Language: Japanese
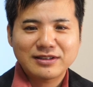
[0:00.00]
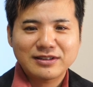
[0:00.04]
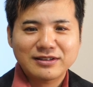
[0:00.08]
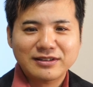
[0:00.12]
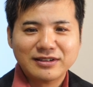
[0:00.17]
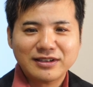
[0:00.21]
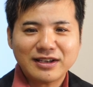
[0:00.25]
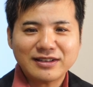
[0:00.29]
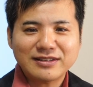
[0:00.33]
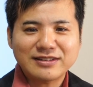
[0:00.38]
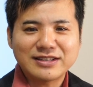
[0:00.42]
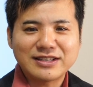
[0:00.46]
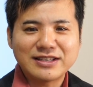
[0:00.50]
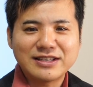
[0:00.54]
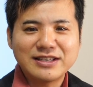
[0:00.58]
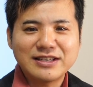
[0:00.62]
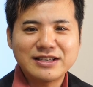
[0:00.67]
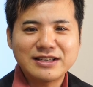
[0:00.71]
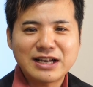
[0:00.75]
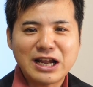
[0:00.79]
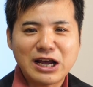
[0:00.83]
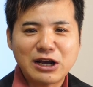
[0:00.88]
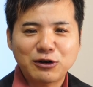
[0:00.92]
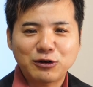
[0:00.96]
しかし
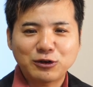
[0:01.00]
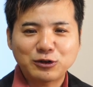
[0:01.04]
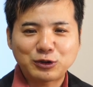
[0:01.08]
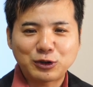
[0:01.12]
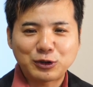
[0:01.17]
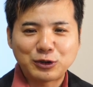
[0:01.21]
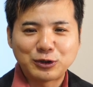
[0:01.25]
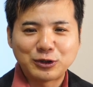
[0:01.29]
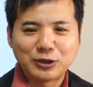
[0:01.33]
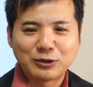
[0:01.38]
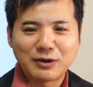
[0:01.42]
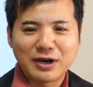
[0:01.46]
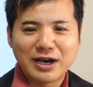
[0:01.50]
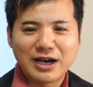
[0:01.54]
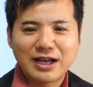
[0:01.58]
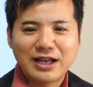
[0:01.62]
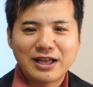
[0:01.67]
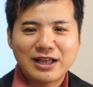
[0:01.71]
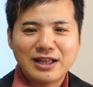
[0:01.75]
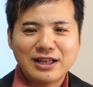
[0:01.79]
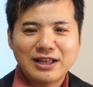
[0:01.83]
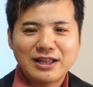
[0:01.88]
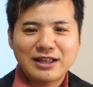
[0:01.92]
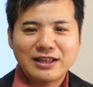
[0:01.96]
E ランクというの
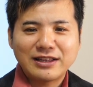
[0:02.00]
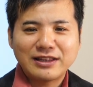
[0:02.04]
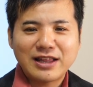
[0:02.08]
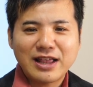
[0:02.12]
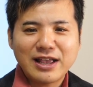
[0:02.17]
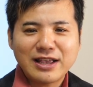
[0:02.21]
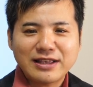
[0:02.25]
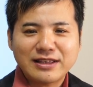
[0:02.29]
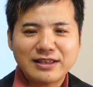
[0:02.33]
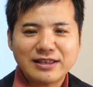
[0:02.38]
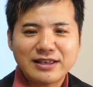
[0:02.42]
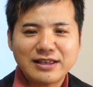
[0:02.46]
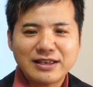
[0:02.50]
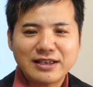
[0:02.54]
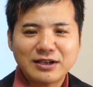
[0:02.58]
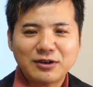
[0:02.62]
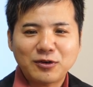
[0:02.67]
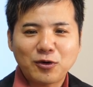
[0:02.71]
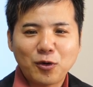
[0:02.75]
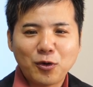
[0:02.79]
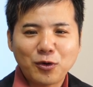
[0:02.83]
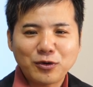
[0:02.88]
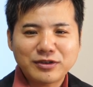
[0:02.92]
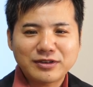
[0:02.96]
は年
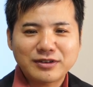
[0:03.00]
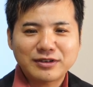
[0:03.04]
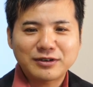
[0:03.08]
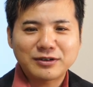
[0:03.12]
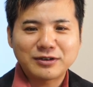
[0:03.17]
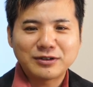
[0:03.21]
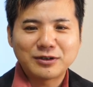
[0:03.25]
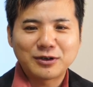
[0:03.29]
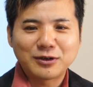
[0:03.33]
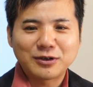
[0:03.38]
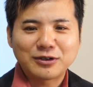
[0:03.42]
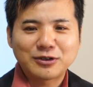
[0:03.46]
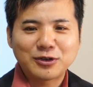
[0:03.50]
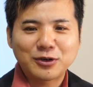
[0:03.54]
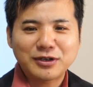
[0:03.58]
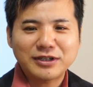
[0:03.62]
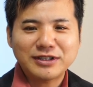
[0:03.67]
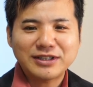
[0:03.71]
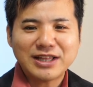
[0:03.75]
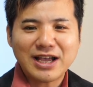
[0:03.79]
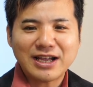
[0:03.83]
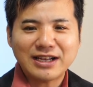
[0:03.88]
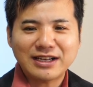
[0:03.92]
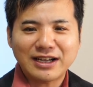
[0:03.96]
金構築の初
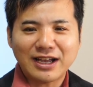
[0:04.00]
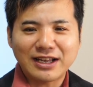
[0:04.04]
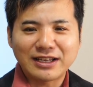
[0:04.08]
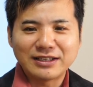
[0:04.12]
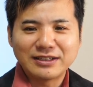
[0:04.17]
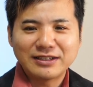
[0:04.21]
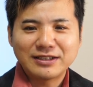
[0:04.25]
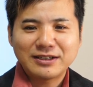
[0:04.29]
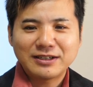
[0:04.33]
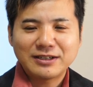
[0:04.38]
期段階